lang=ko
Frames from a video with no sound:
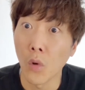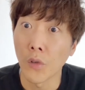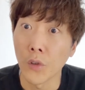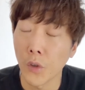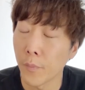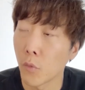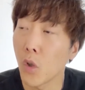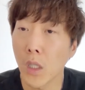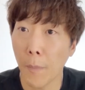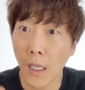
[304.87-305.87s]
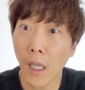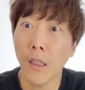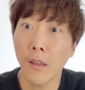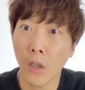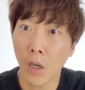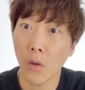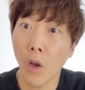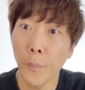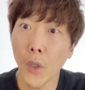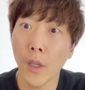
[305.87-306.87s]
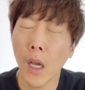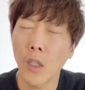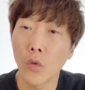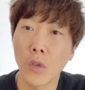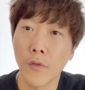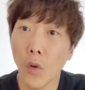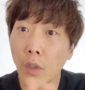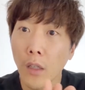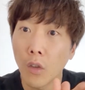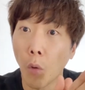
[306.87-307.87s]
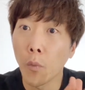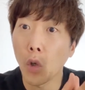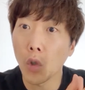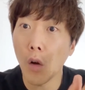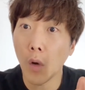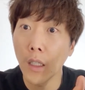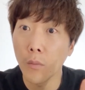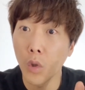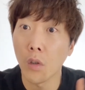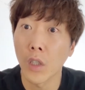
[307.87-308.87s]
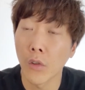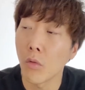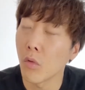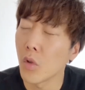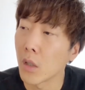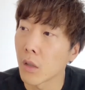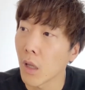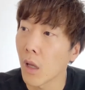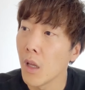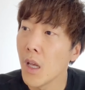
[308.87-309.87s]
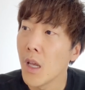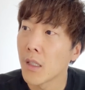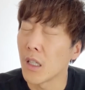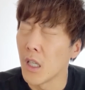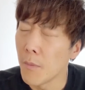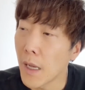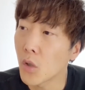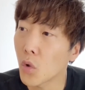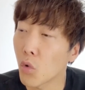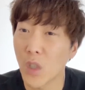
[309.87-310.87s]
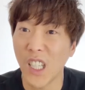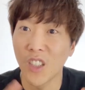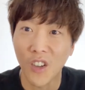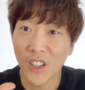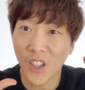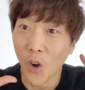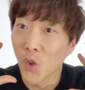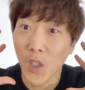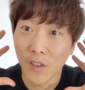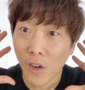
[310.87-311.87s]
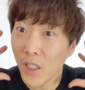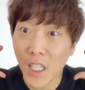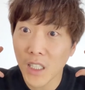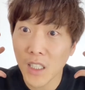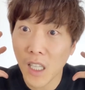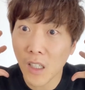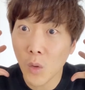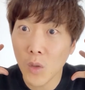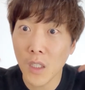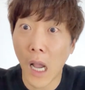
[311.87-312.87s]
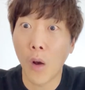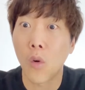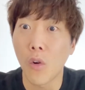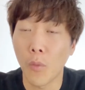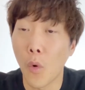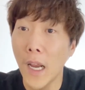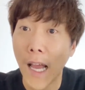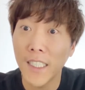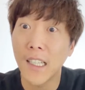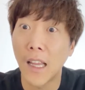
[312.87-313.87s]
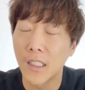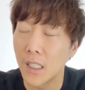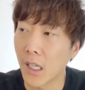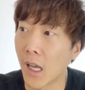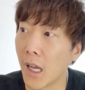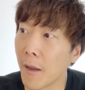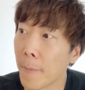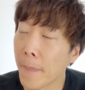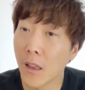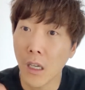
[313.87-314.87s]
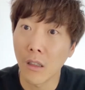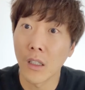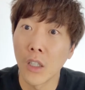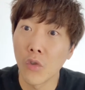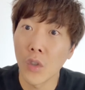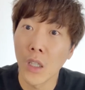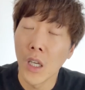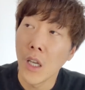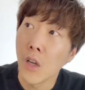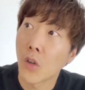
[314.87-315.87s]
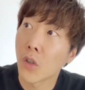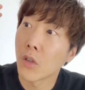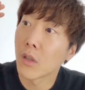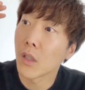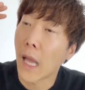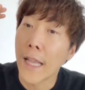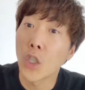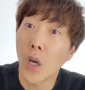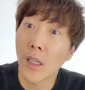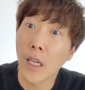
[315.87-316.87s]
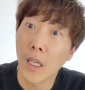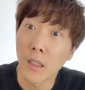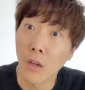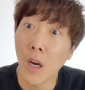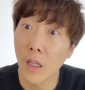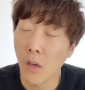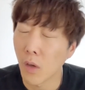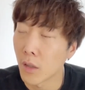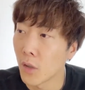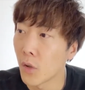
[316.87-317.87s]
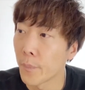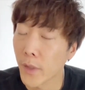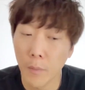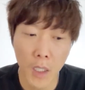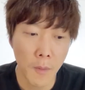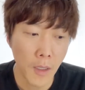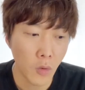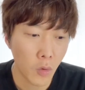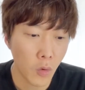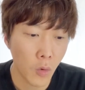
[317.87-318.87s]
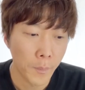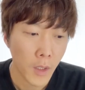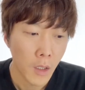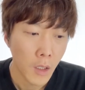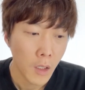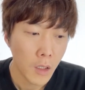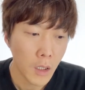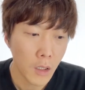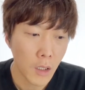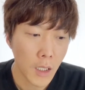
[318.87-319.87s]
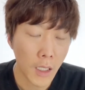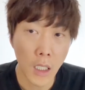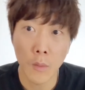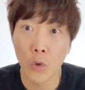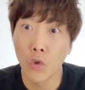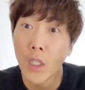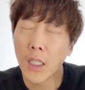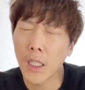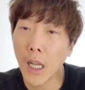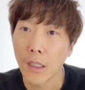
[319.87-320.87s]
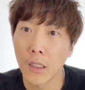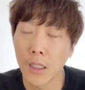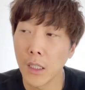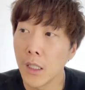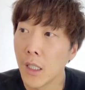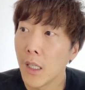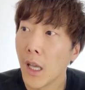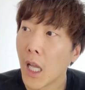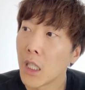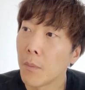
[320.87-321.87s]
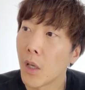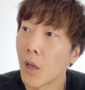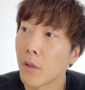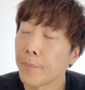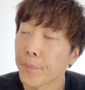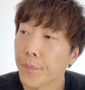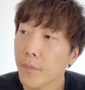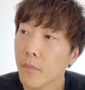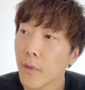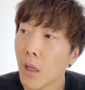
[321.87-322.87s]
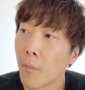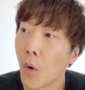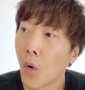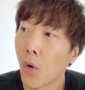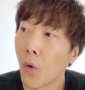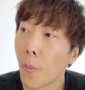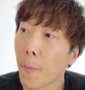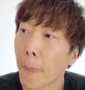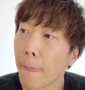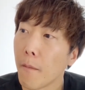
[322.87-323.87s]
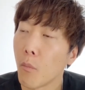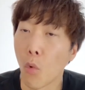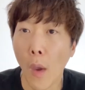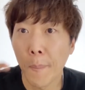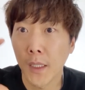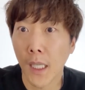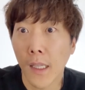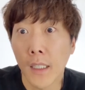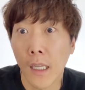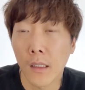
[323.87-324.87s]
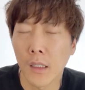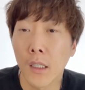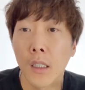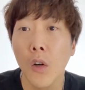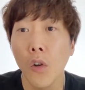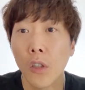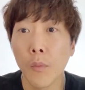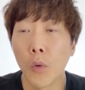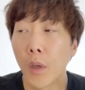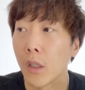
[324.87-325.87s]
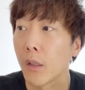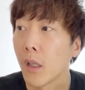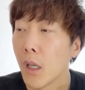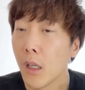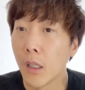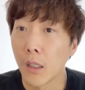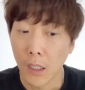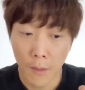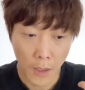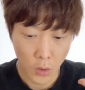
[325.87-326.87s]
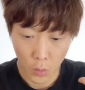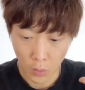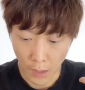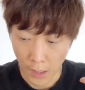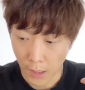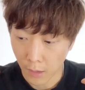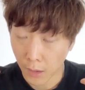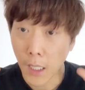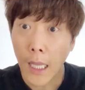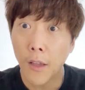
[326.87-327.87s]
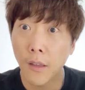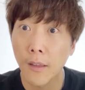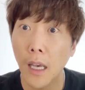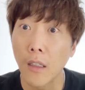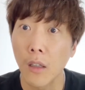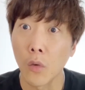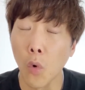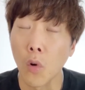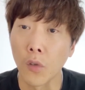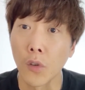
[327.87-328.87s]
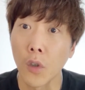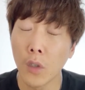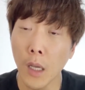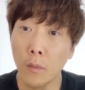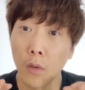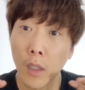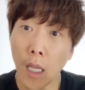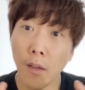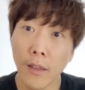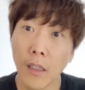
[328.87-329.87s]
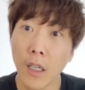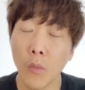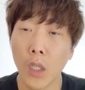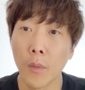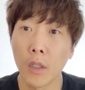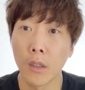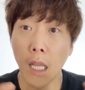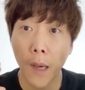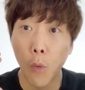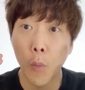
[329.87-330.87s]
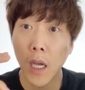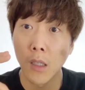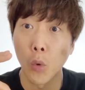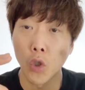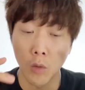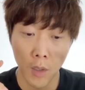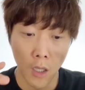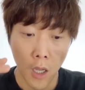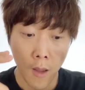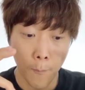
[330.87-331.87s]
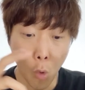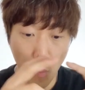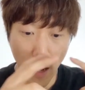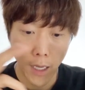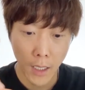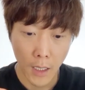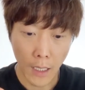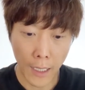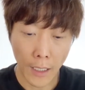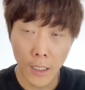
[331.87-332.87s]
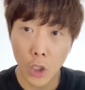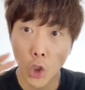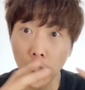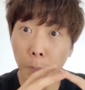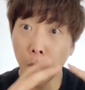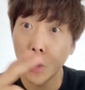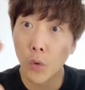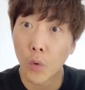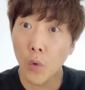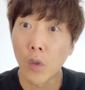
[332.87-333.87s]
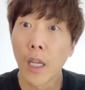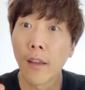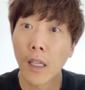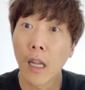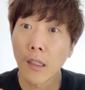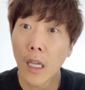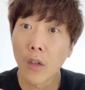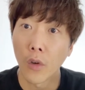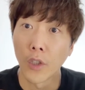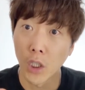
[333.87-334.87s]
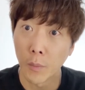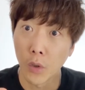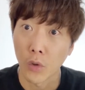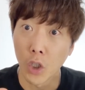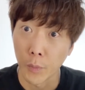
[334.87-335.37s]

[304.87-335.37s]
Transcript: 돌거든요. 물론 이제 백엔드에서 컴퓨터 해 가지고 이제 프론트엔드 넘겨줘 갖고 하는 뭐 그런 기술들도 있는데 일반적으로 우리가 그런 건축에서 커링 엣지 테크놀로지를 갖고 왔고 뭔가 하진 않으니까 일단 그 기술이 어떤 안정화 단계에 들어가야 될 거 아니에요. 그러면 일반적으로 흔히들 이야기하는 뭐 유니티라든지 아니면 뭐, 뭐 웹젤이라든지 이런 것들 보면은 일반적으로 다 클라이언트 사이드에서 돌거든요. 그러니까 클라이언트 사이드가 뭐냐면은 내가 모바일을 보죠. 그러면 모바일 안에 있는 GPU로 그 계산을 한다는 거예요. CPU,